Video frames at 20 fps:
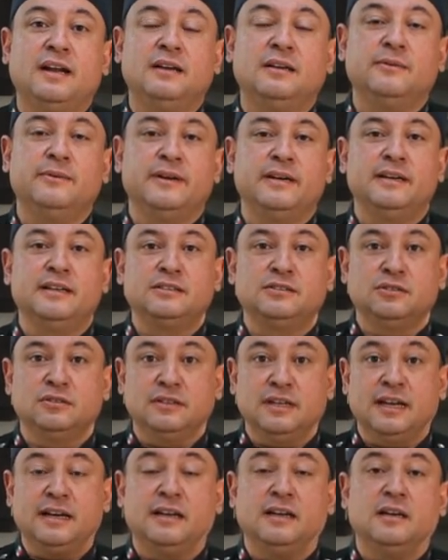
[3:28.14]
a nivel
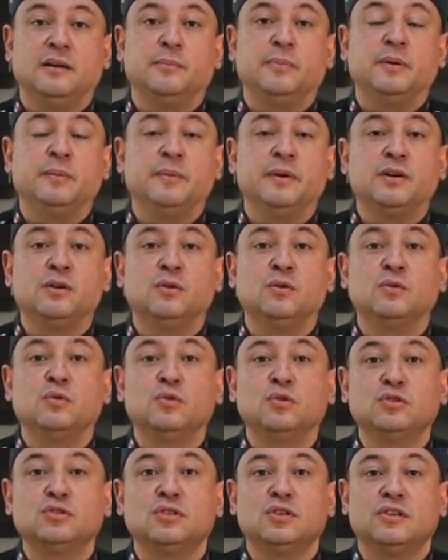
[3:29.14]
nacional en el primer
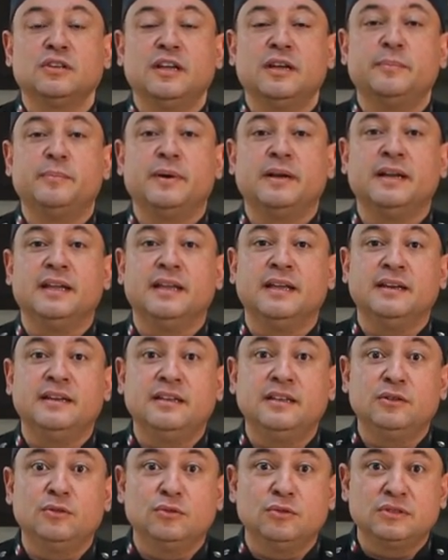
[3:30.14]
concurso de
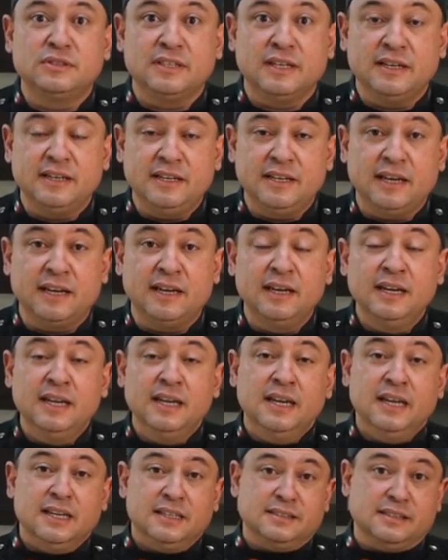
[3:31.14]
panadería y dulcería
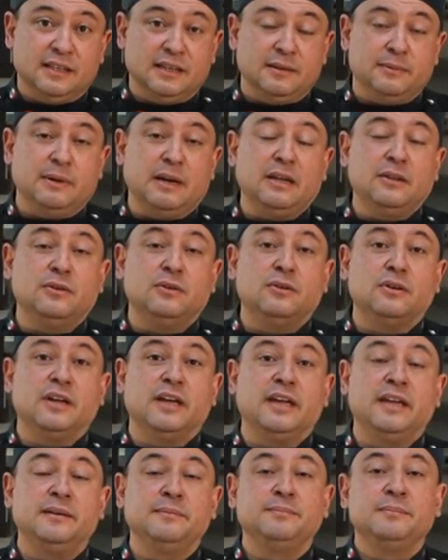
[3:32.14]
celebrado
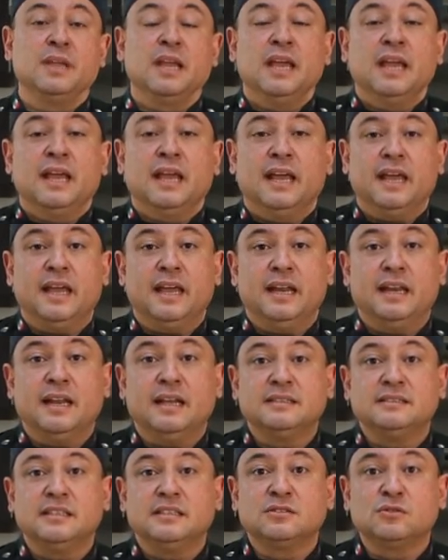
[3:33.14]
en eh,
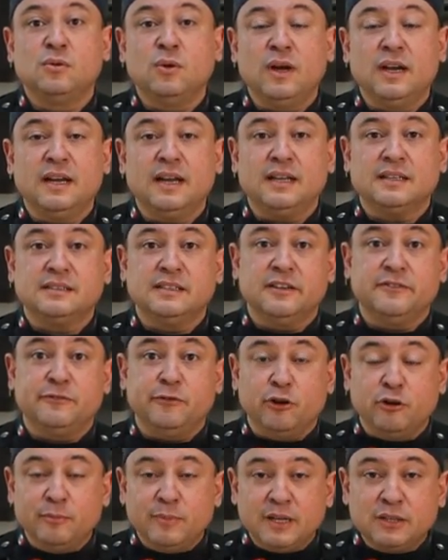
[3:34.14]
las escuelas de
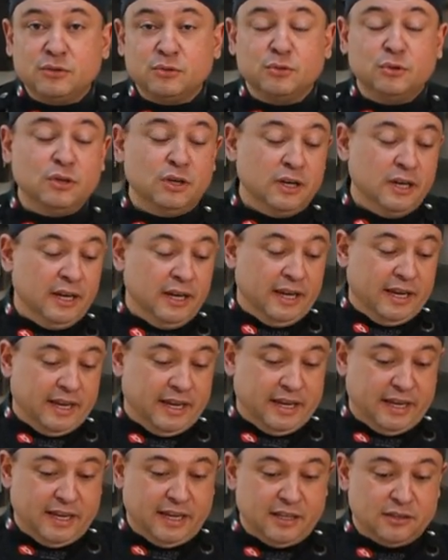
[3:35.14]
Formatur,
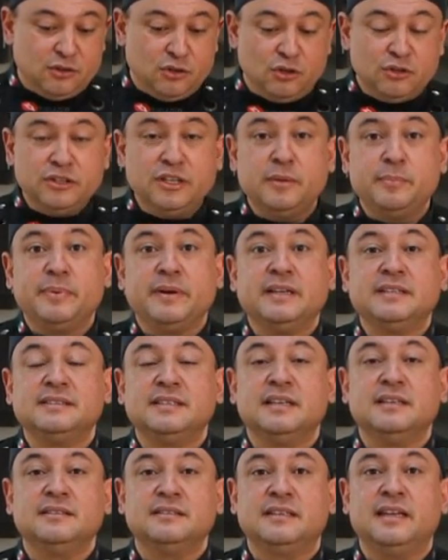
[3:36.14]
eh, donde
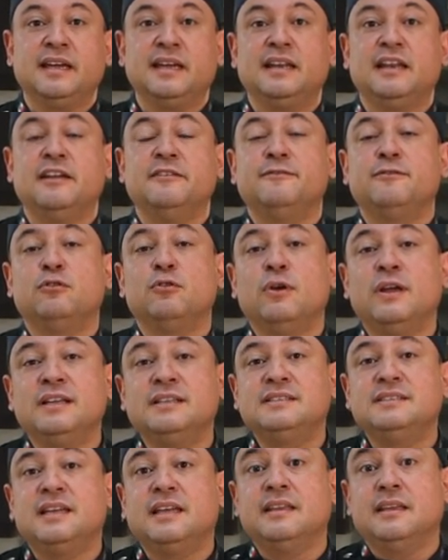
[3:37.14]
presenté la
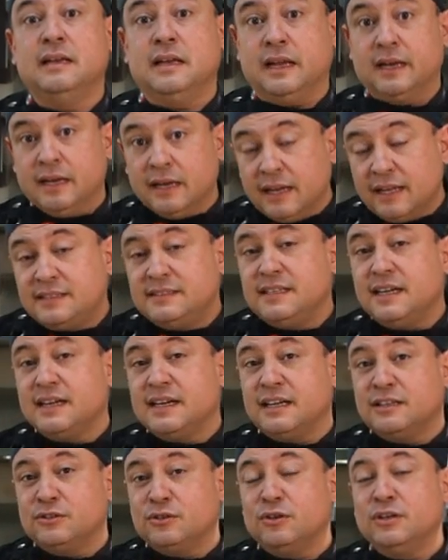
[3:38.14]
influencia de la Iglesia
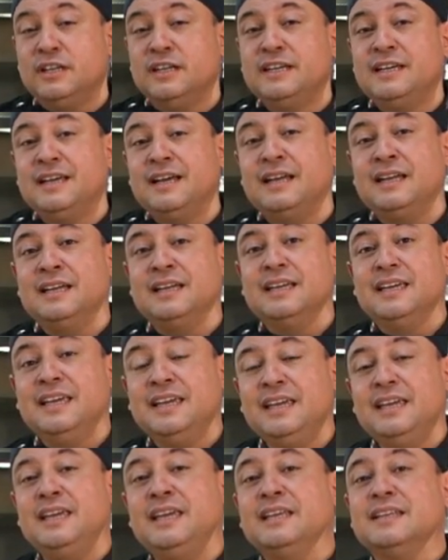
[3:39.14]
Católica
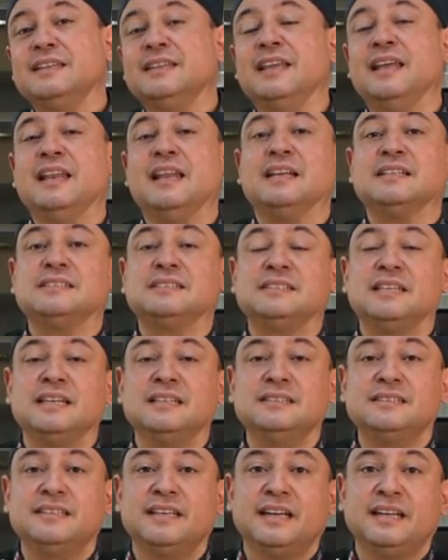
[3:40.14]
y de la
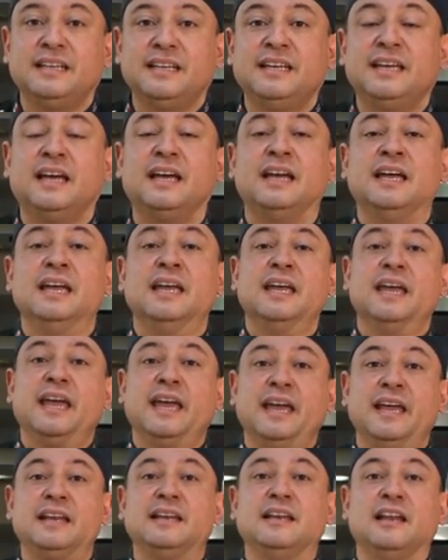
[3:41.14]
santería
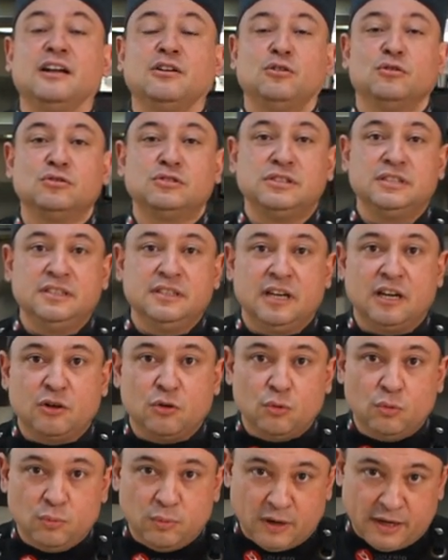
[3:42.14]
en la cocina
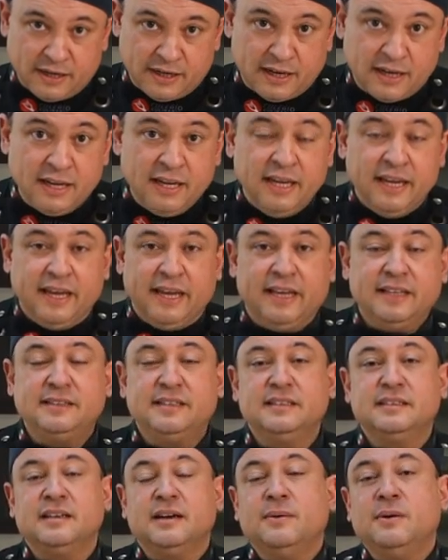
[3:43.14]
cubana.
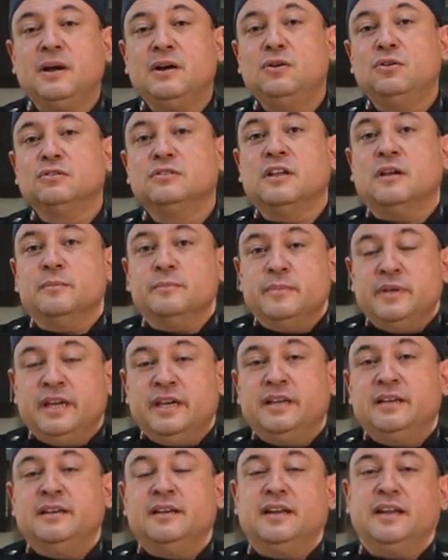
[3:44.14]
Este trabajo
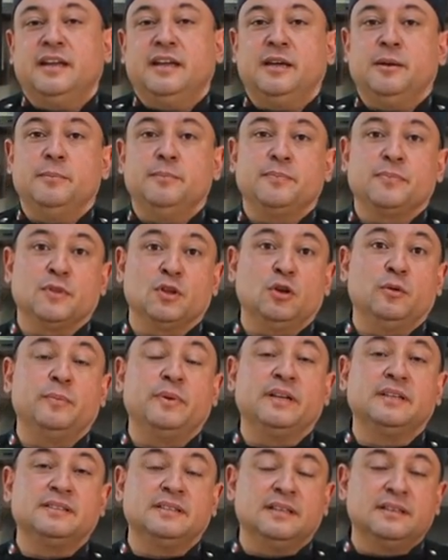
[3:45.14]
también em, lo
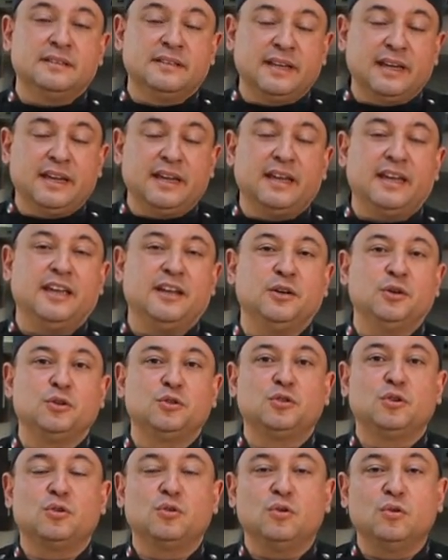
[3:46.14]
presenté en
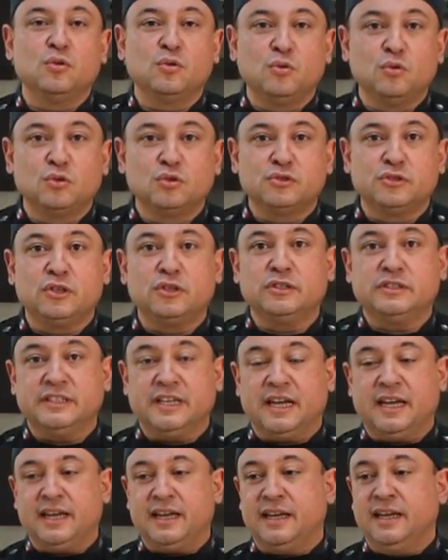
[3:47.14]
otro concurso
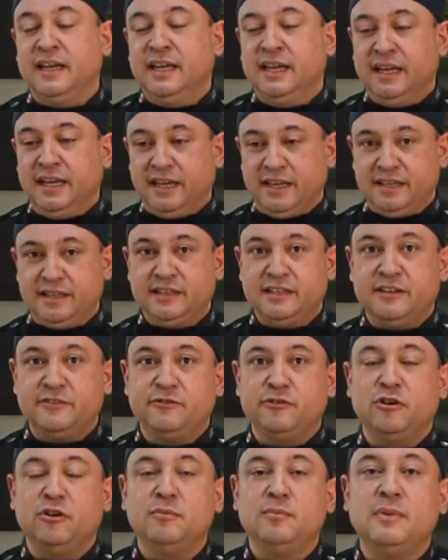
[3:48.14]
ya eh, de
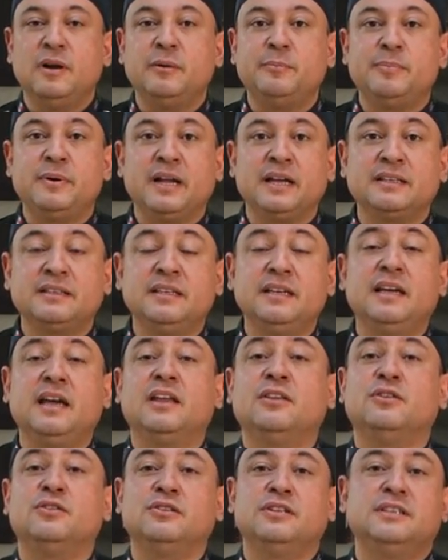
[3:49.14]
forma práctica
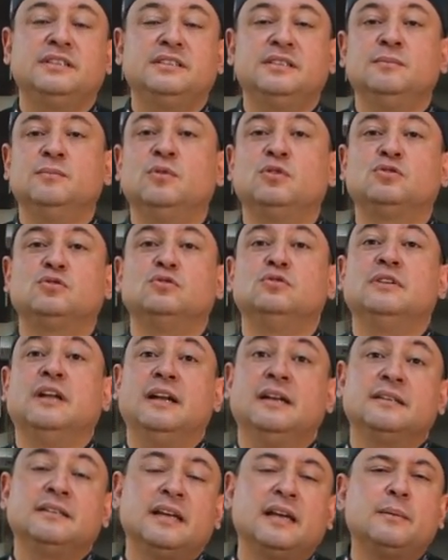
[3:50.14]
donde hicimos un
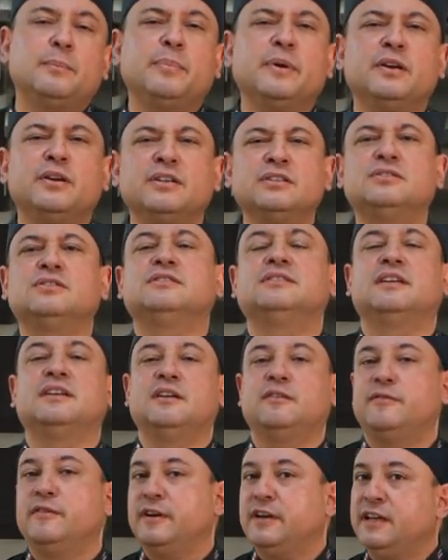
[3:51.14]
altar, pero esto se
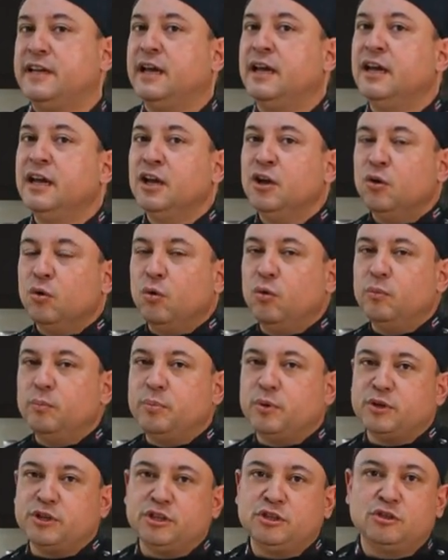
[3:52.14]
refería un
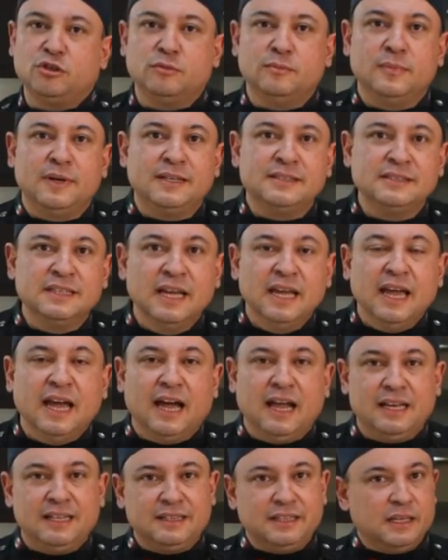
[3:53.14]
poquito más
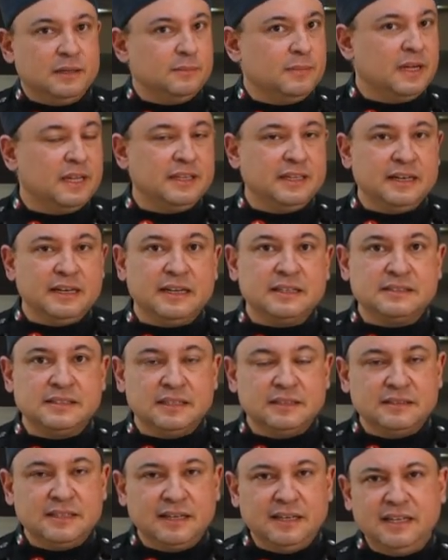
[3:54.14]
al tema de la
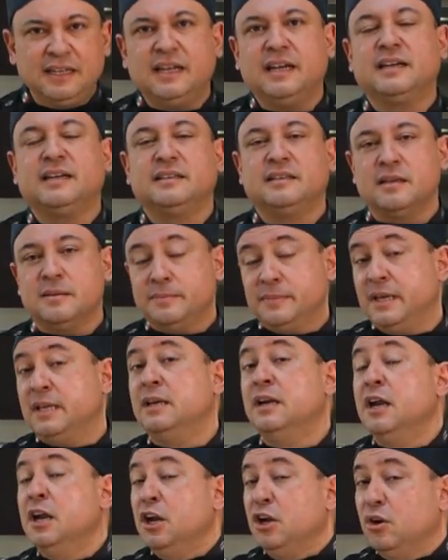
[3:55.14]
santería, que
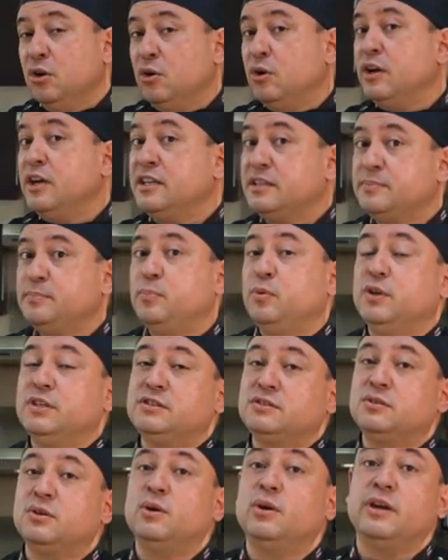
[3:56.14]
también lo he
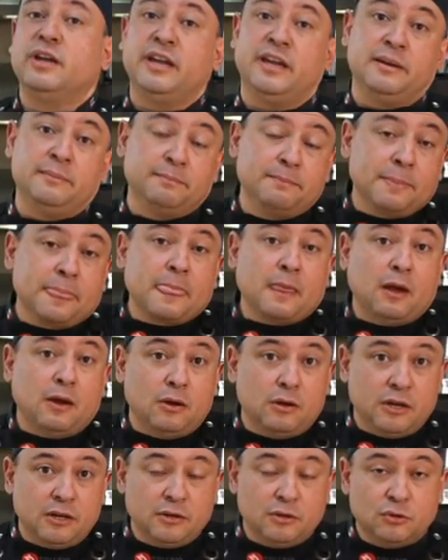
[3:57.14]
expuesto en,
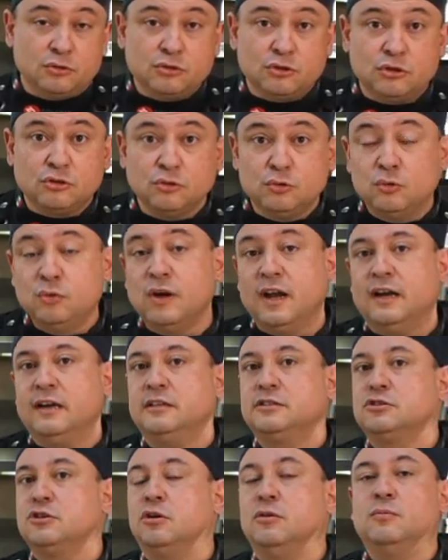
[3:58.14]
en otros
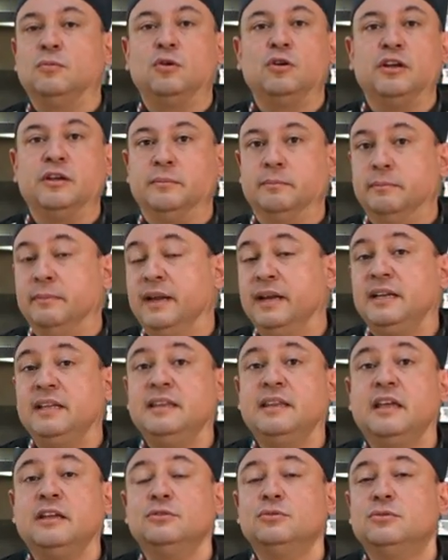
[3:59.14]
lugares como en
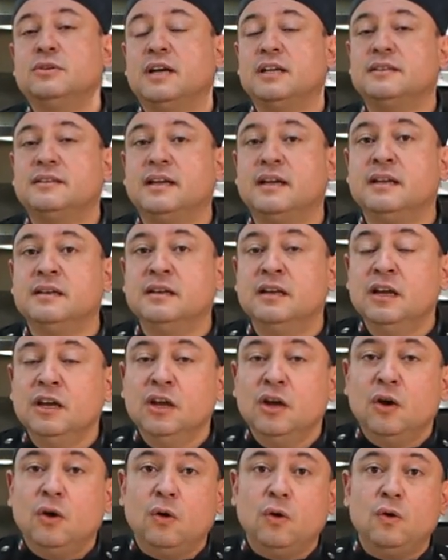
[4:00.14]
Mérida, Yucatán
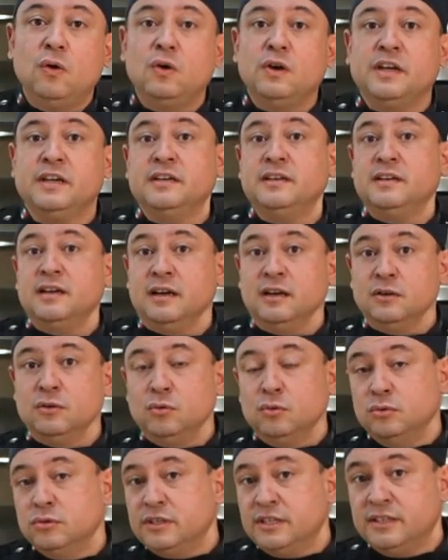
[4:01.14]
o en
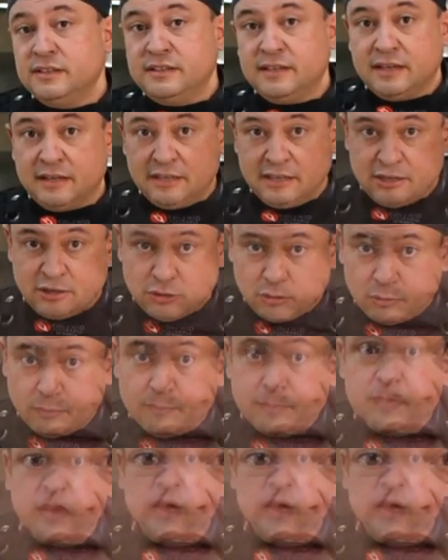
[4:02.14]
Cancún, Quintana Roo.